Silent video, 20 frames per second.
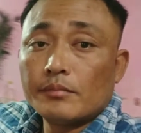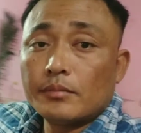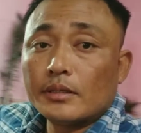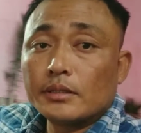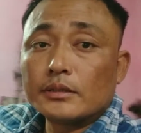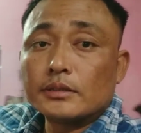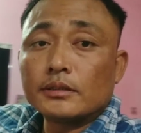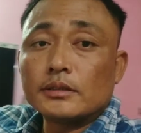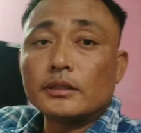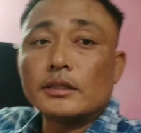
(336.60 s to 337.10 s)

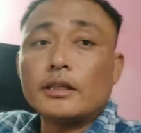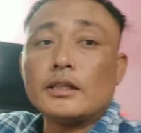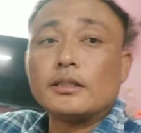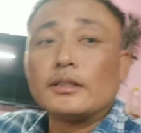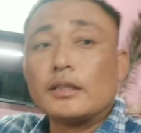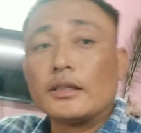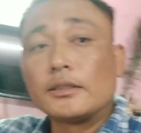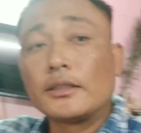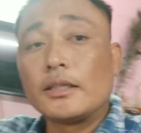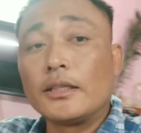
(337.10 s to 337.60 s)
बस
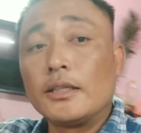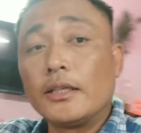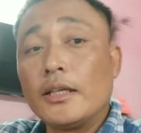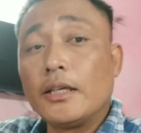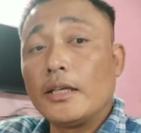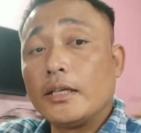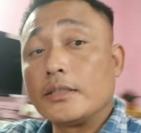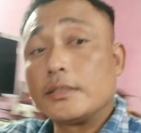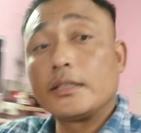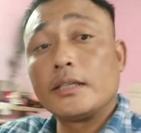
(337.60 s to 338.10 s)
इतना सही
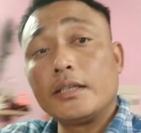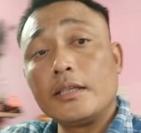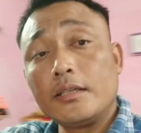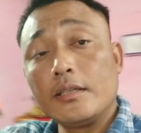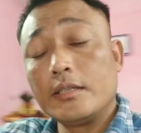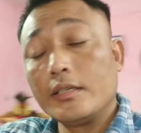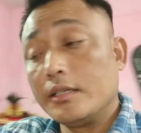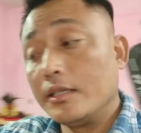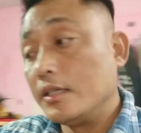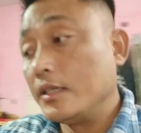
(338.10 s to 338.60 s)
है ऐसे ही,
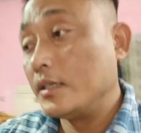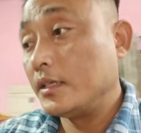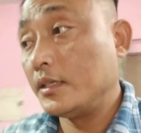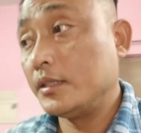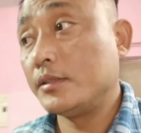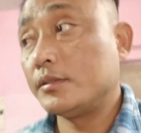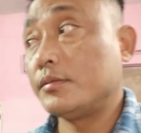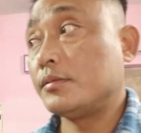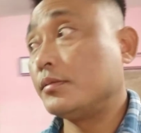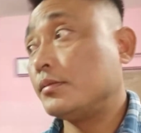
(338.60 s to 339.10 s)

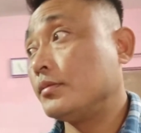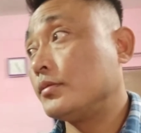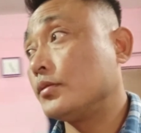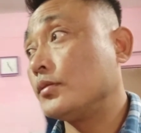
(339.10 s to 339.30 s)
इस